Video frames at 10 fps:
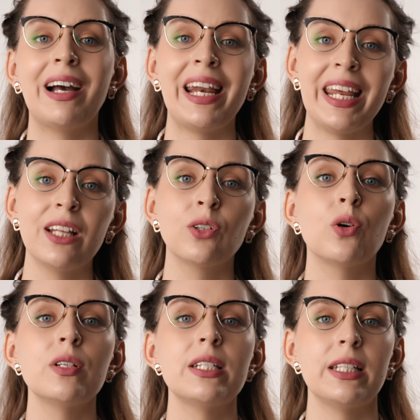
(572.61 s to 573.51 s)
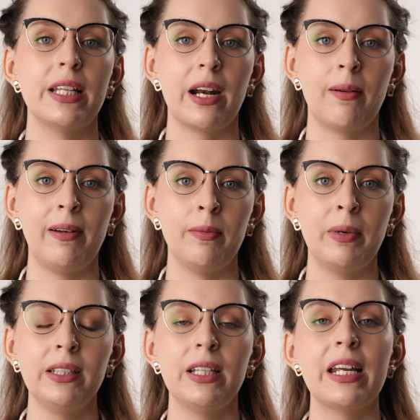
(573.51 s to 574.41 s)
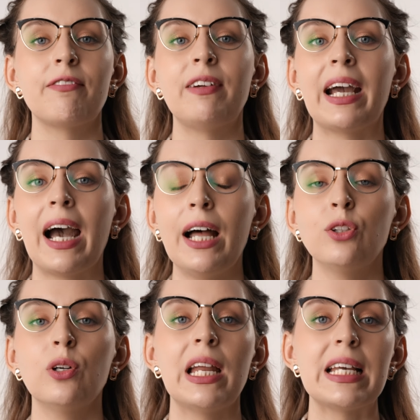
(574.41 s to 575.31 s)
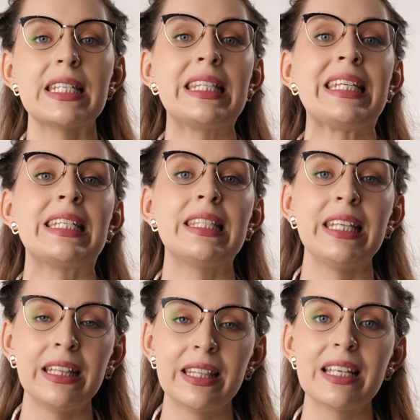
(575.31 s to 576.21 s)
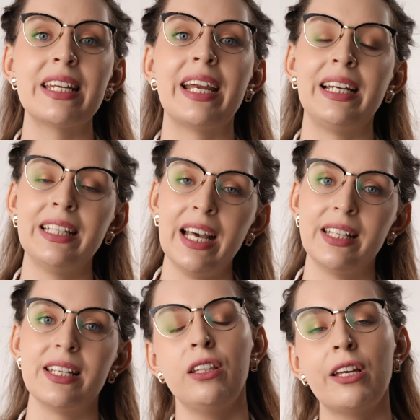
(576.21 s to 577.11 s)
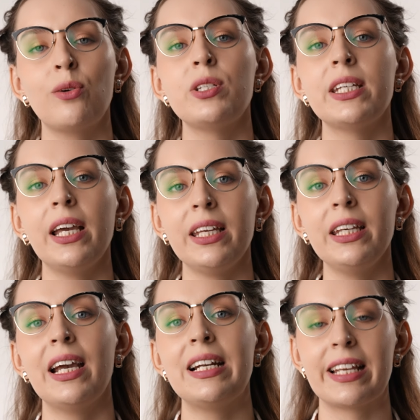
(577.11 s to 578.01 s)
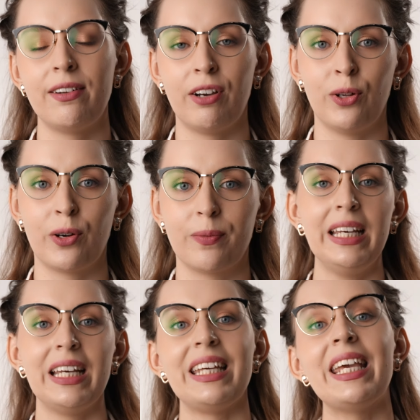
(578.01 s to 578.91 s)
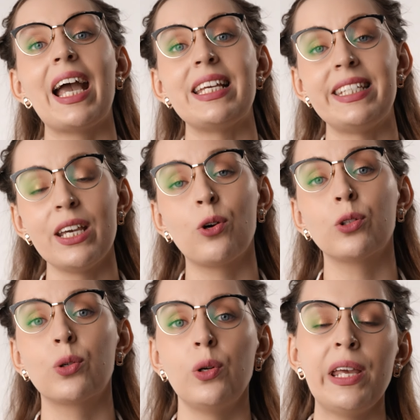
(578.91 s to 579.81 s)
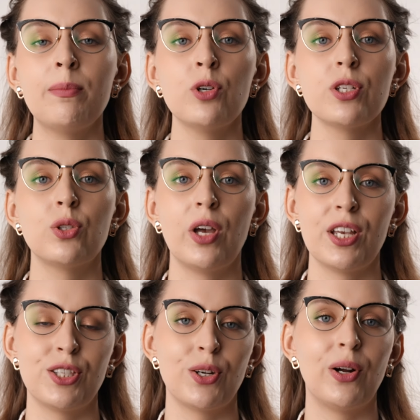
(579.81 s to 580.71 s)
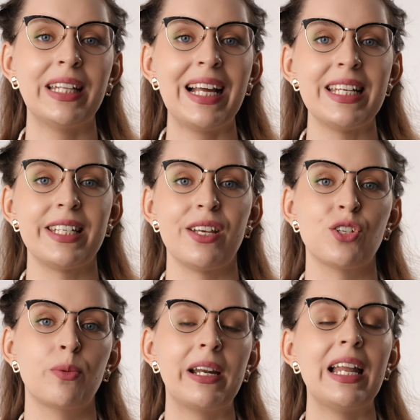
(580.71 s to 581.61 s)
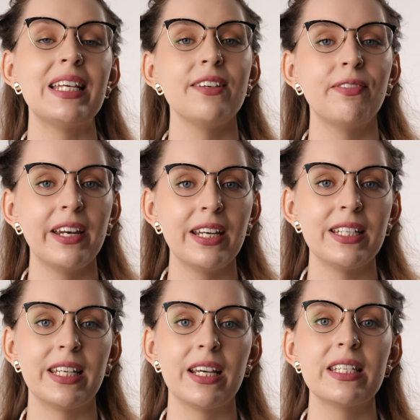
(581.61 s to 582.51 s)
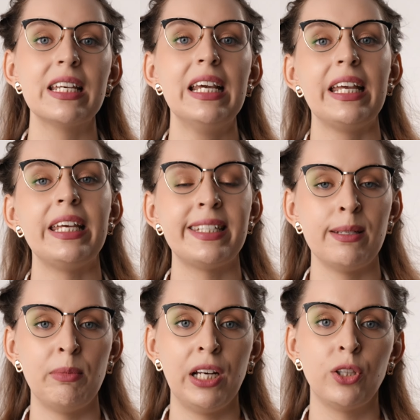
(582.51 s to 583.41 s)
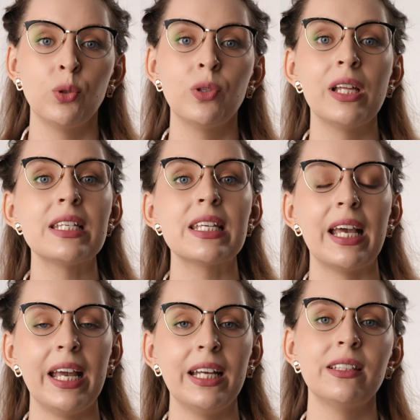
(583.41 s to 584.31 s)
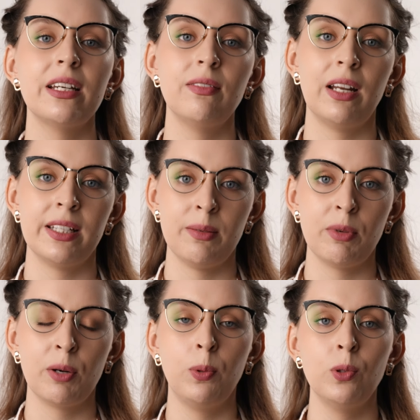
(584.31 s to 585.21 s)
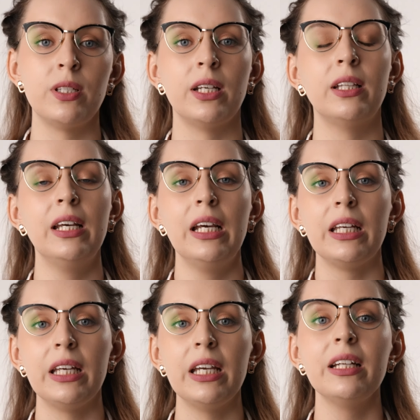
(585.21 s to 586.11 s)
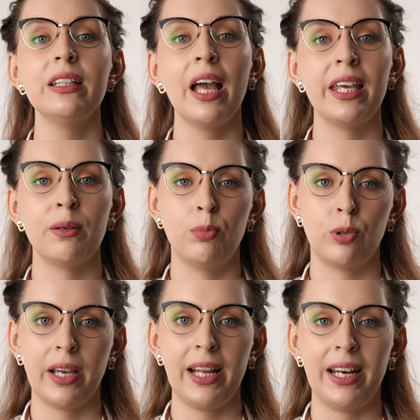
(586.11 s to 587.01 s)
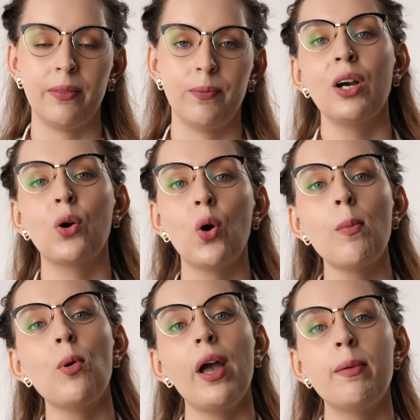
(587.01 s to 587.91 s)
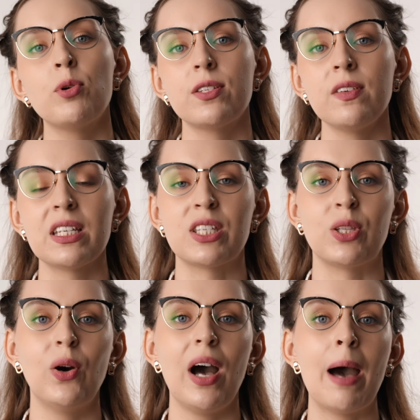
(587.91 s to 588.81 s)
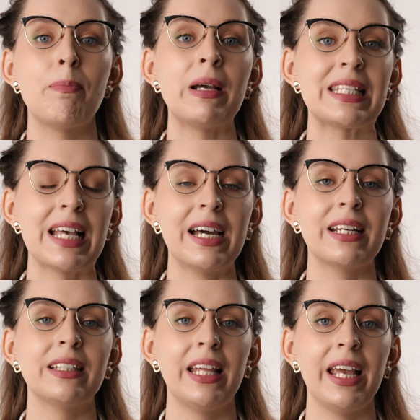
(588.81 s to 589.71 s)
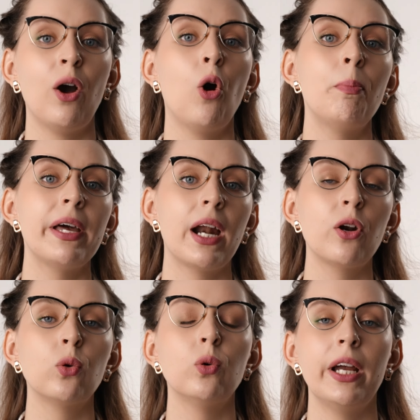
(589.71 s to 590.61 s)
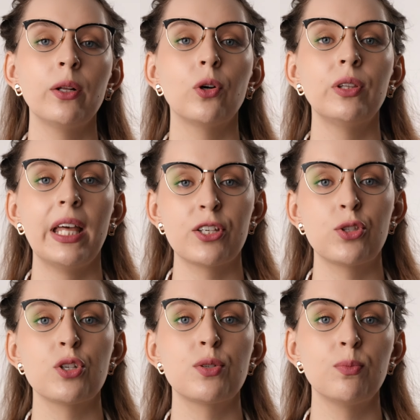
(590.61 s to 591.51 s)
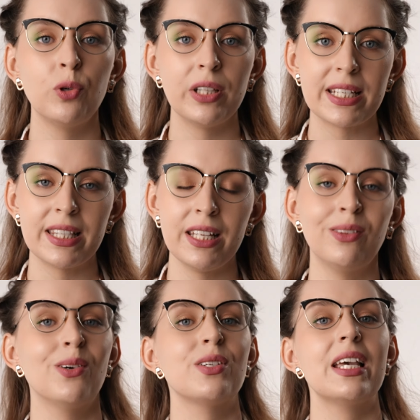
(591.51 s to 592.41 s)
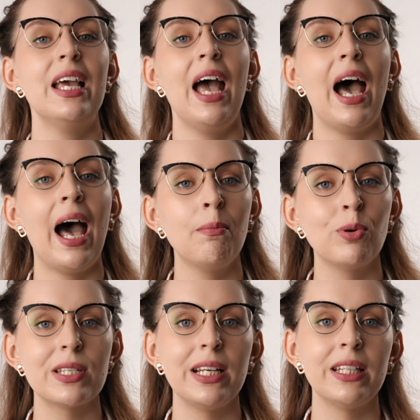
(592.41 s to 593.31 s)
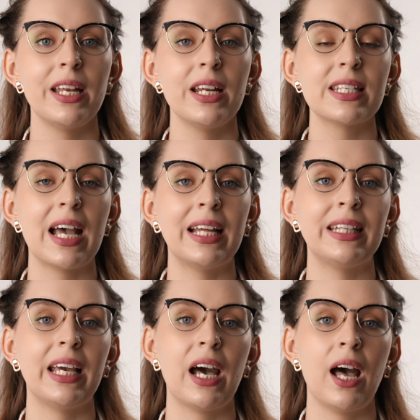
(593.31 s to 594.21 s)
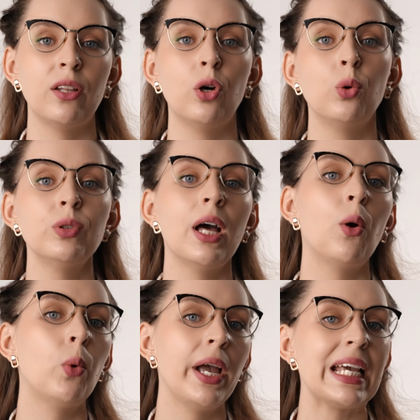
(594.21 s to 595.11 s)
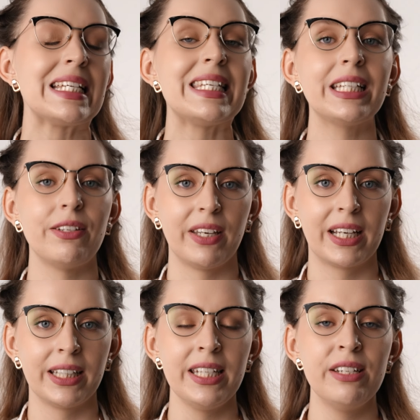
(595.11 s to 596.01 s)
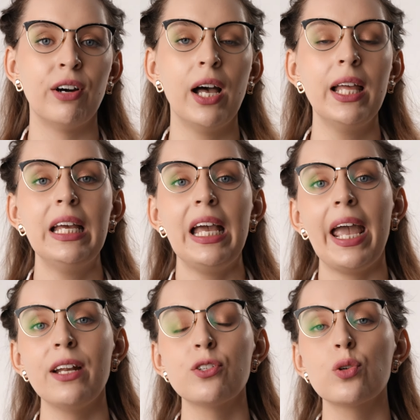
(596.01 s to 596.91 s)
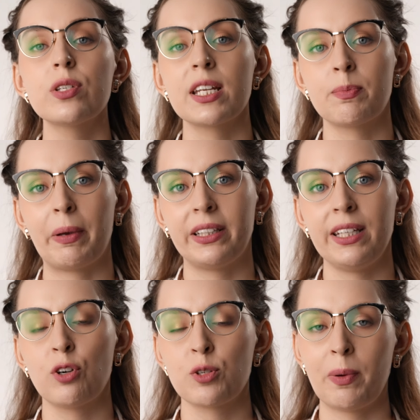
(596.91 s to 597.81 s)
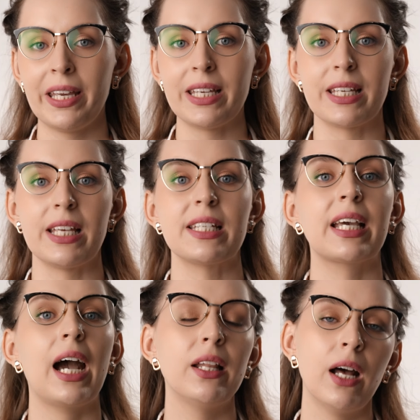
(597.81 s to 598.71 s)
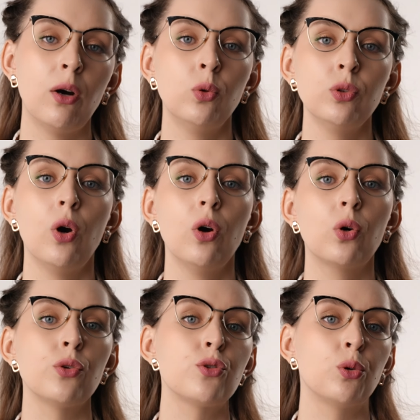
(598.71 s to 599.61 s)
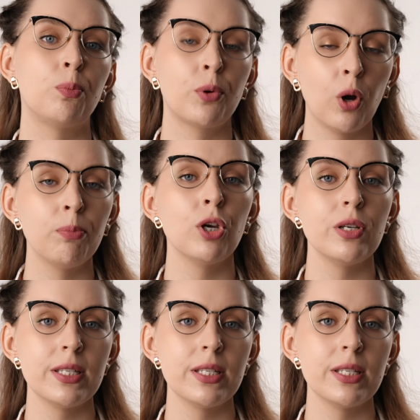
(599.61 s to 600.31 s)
varían considerablemente reflejando las distintas realidades de Rusia y El Salvador. Y así concluimos nuestro análisis sobre las diferencias y similitudes entre Vladimir Putin y Nayib Bukele. Como hemos visto, a pesar de operar en contextos muy distintos, ambos líderes han dejado una huella significativa en sus respectivos países, cada uno con su propio